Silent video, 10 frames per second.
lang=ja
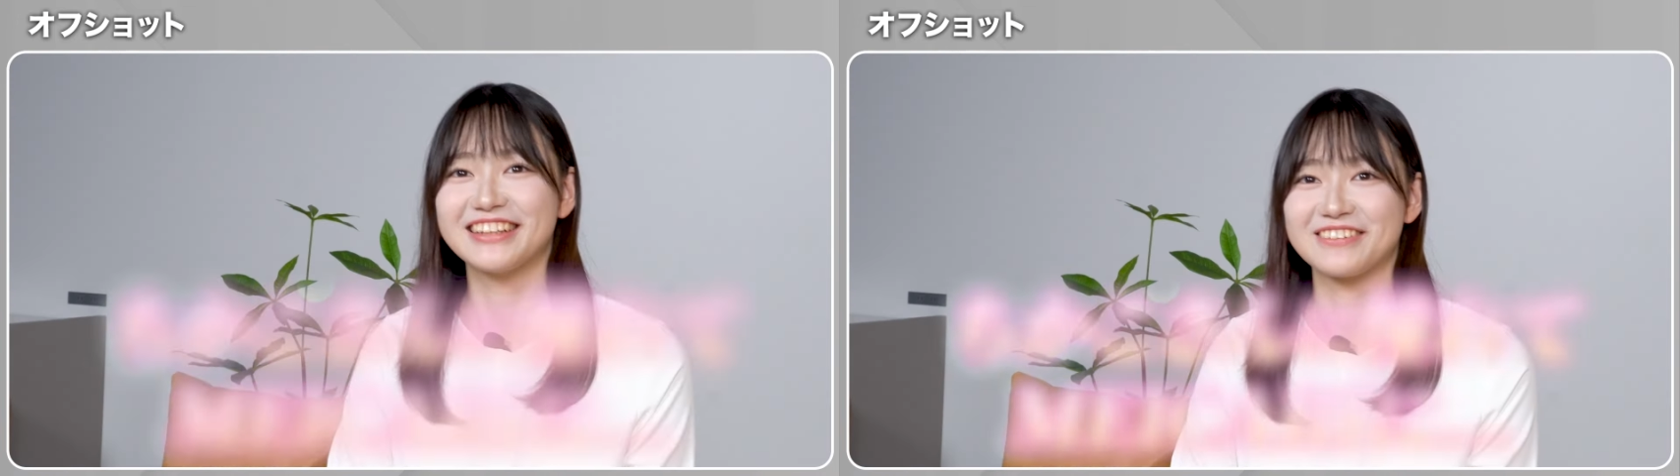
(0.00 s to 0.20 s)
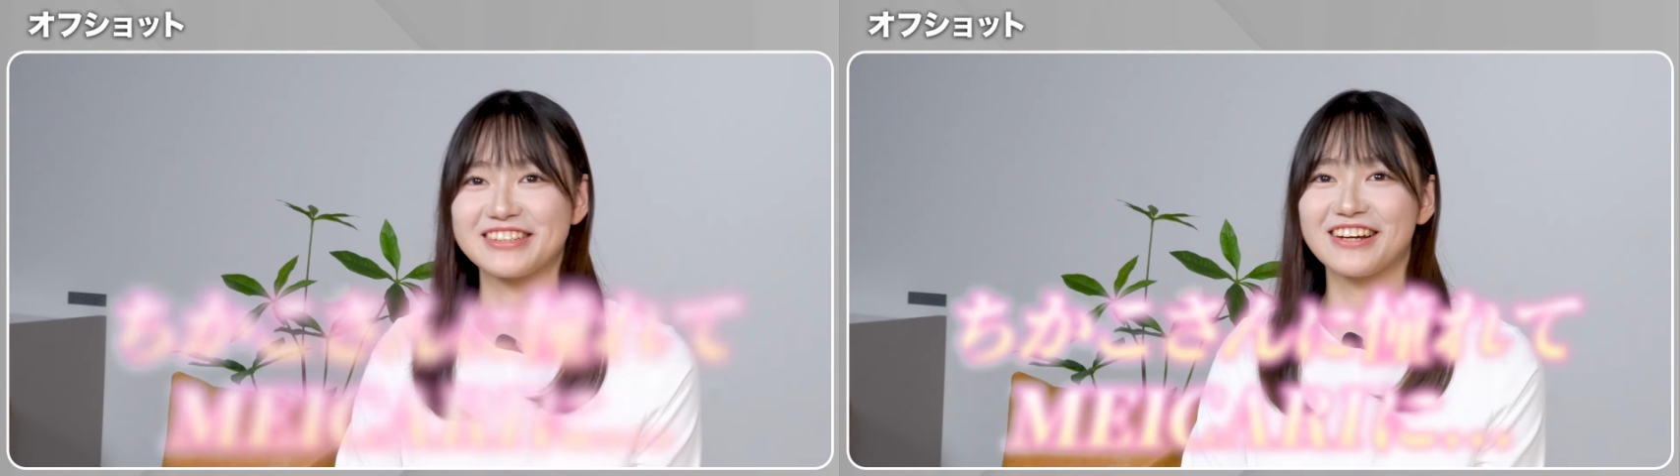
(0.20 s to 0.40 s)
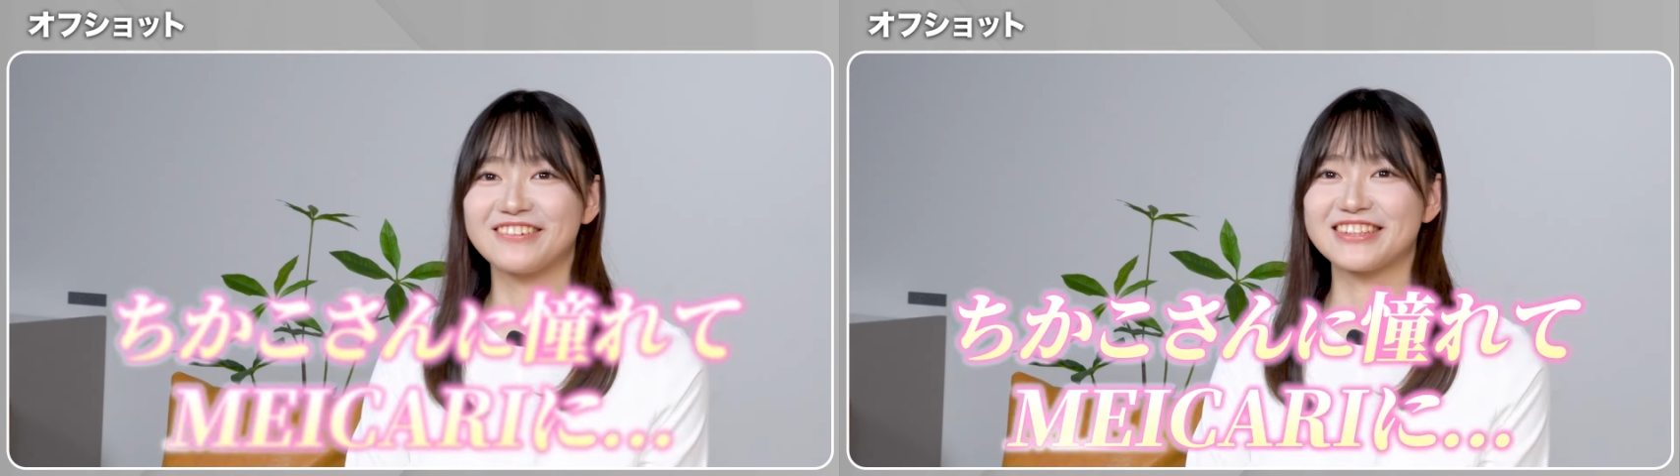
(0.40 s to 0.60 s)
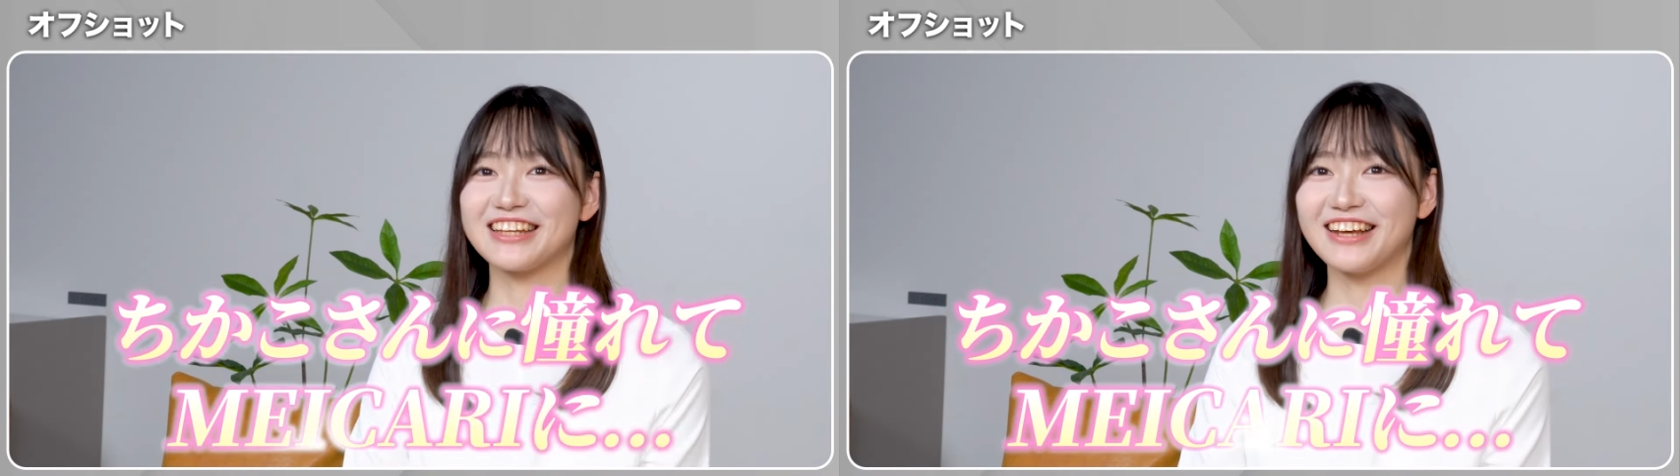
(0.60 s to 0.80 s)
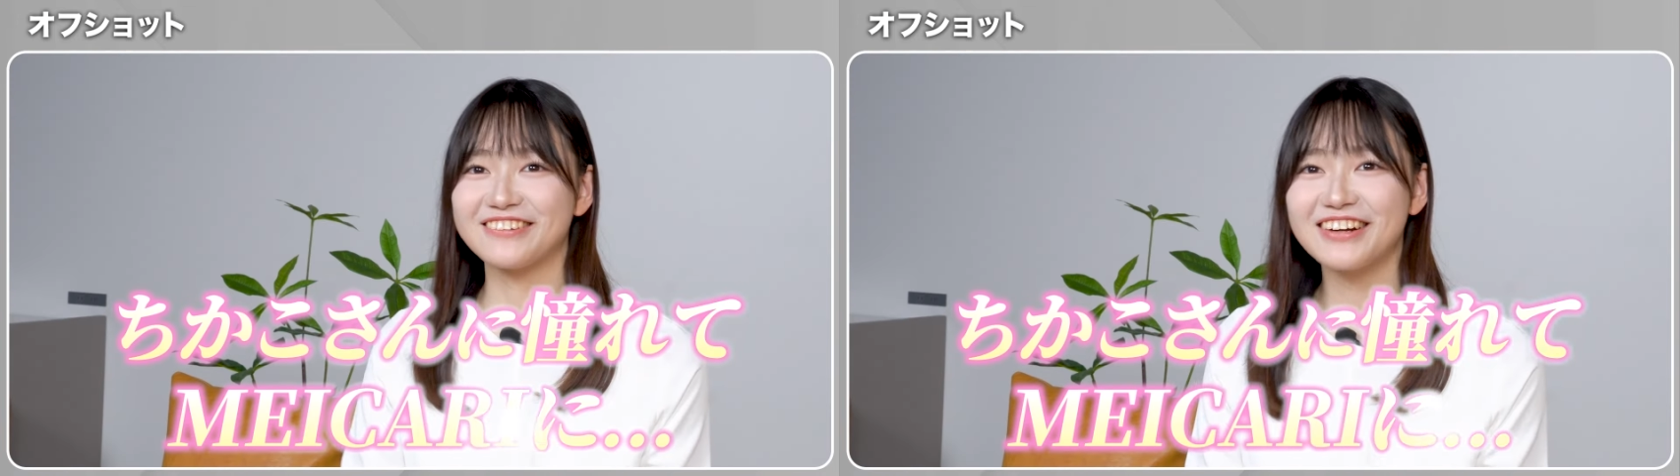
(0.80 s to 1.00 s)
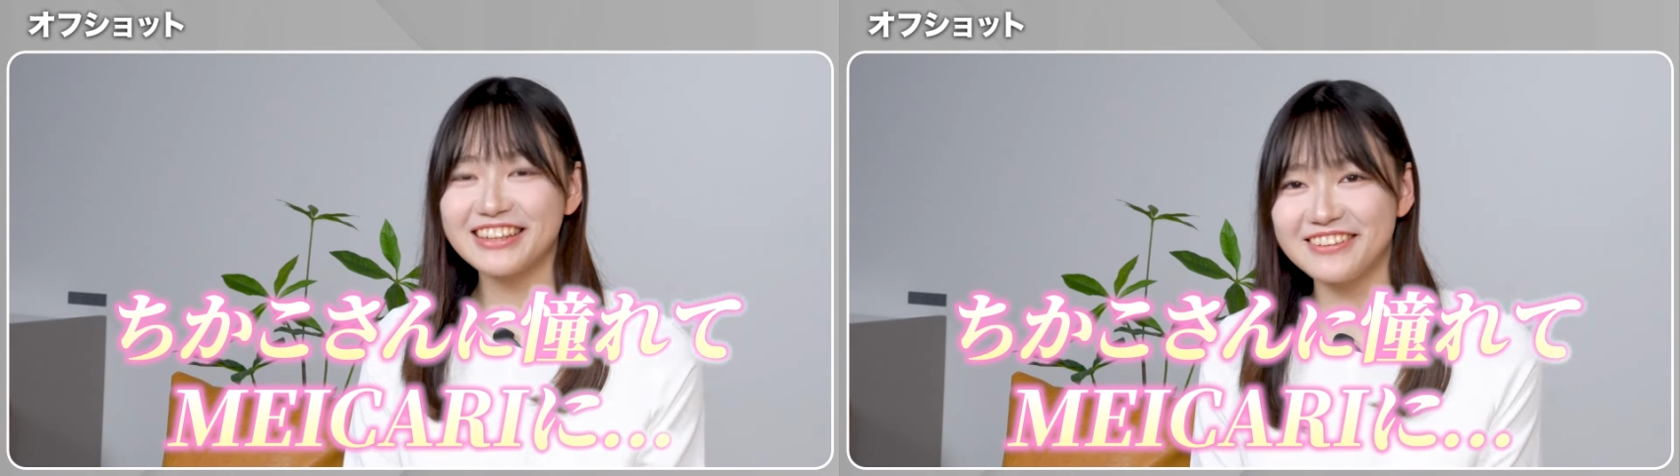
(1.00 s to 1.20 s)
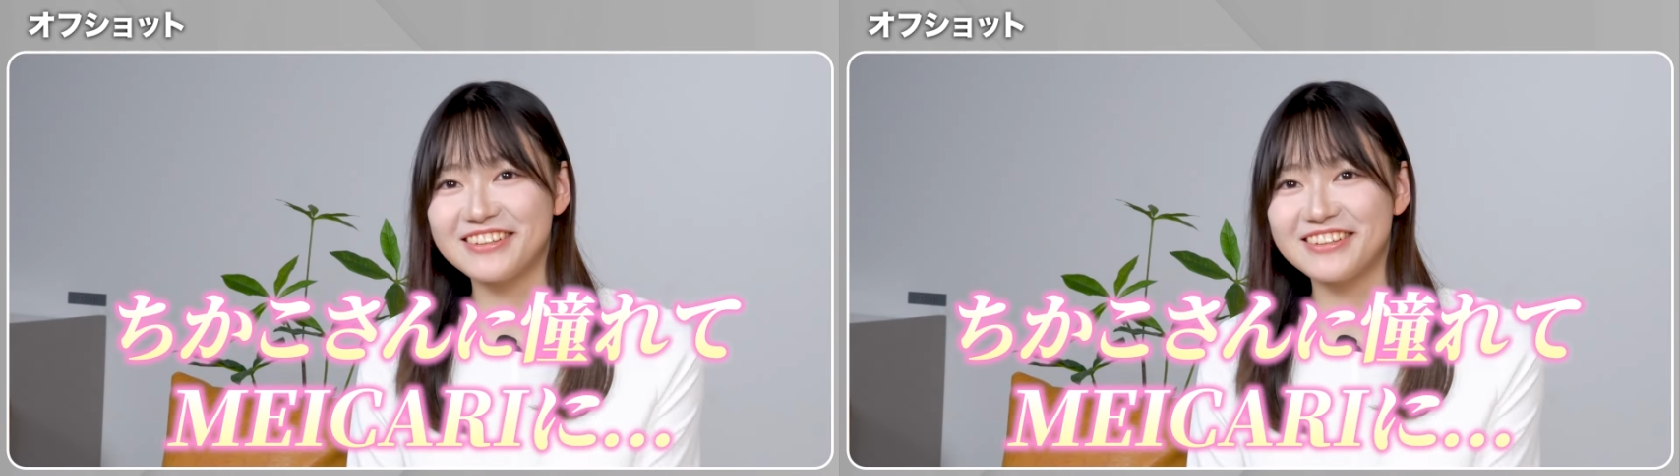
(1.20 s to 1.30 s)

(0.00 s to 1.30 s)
ぱ近子さんに憧れて